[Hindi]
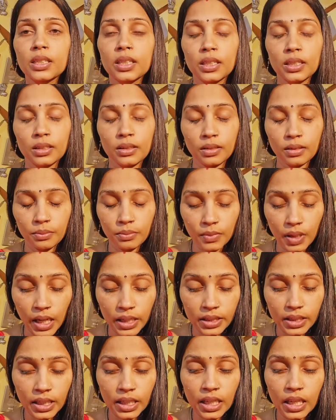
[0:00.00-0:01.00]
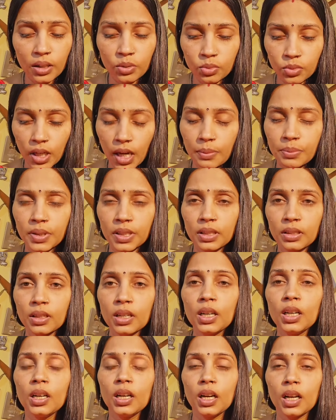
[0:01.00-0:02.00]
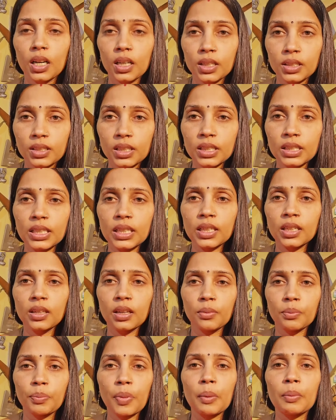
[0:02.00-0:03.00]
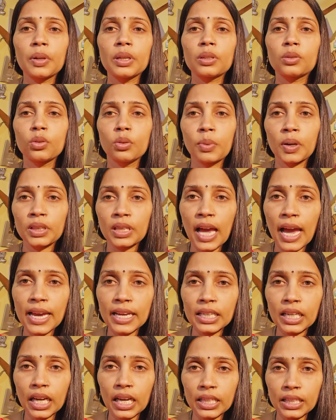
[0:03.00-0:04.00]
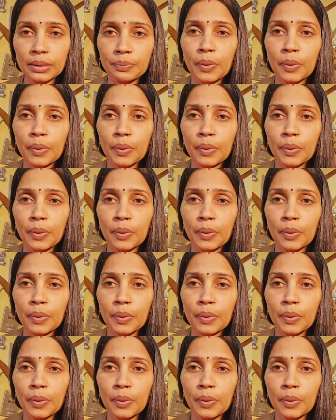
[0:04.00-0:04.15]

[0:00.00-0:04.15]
का कहते हैं उनका भी चीज़ें पब्लिक को बताए कहा कि